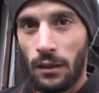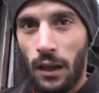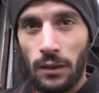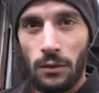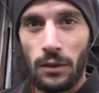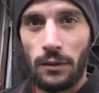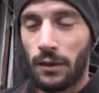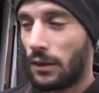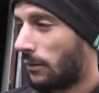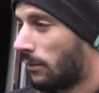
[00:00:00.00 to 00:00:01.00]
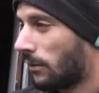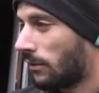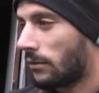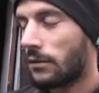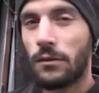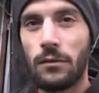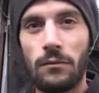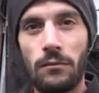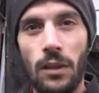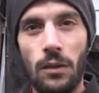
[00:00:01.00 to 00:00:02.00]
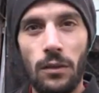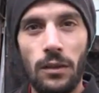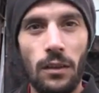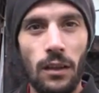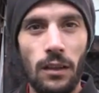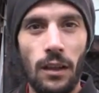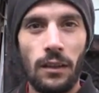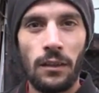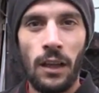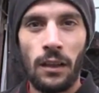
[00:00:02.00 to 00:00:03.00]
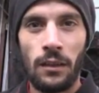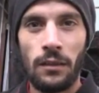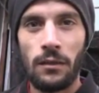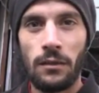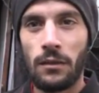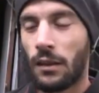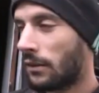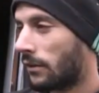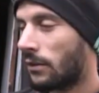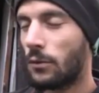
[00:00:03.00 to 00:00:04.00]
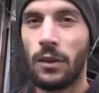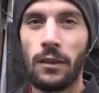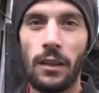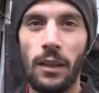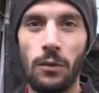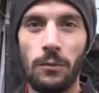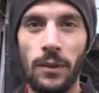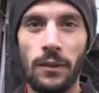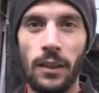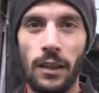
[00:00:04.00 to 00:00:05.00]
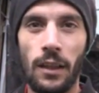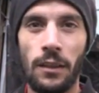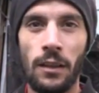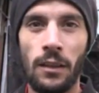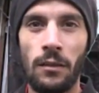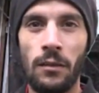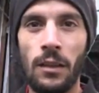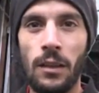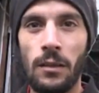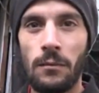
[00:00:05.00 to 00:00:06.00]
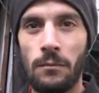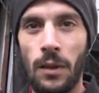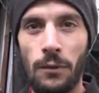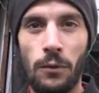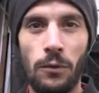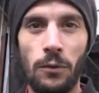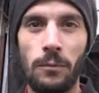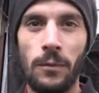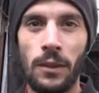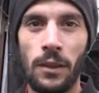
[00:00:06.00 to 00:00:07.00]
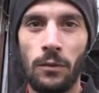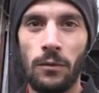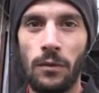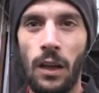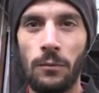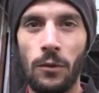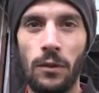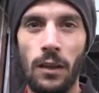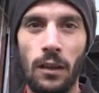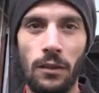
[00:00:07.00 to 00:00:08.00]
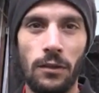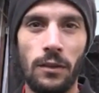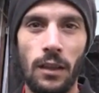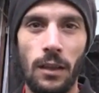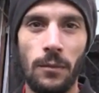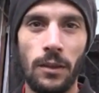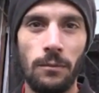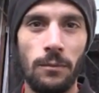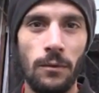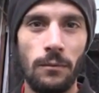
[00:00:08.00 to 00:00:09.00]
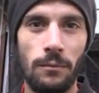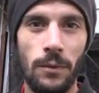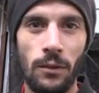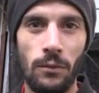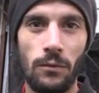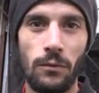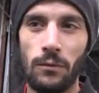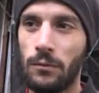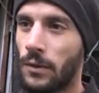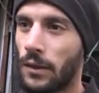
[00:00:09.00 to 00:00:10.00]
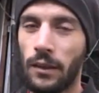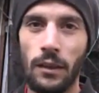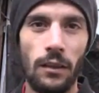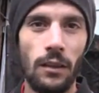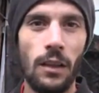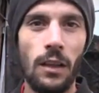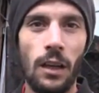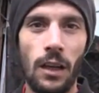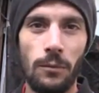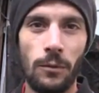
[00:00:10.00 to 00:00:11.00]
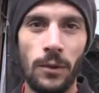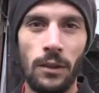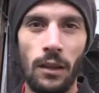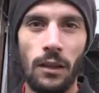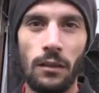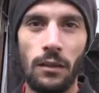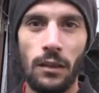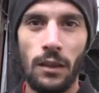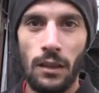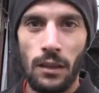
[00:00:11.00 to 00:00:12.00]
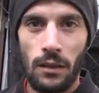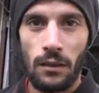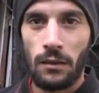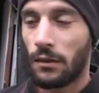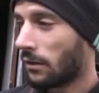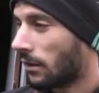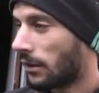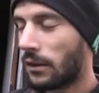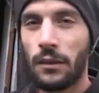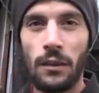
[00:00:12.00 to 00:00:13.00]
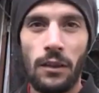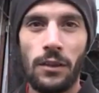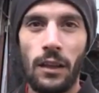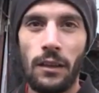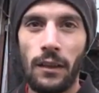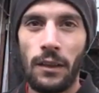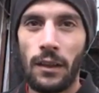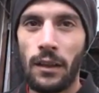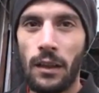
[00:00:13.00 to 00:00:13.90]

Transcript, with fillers: عيطوا لي في التليفون قالوا لك دارك راه تنحرق كانت الزوجه نتاعي والبنت صغيره هنايا ما عرفوش واش يديروا الحمد لله خرجت سلامات بنت ومرتي هربوا من الدار قعدت النار شعلت هنايا